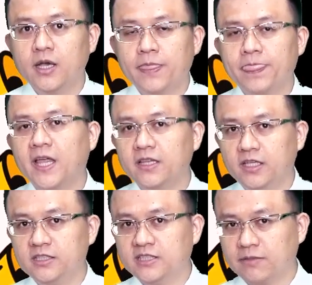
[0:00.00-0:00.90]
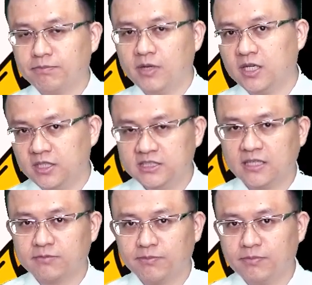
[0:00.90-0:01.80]
那你想啊，你
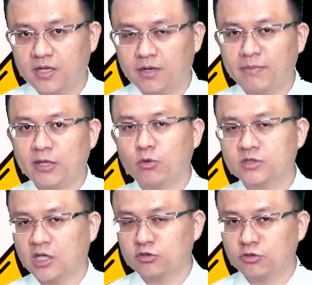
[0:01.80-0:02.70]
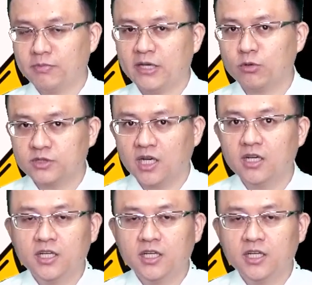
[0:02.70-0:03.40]
想啊卖多少就卖多少，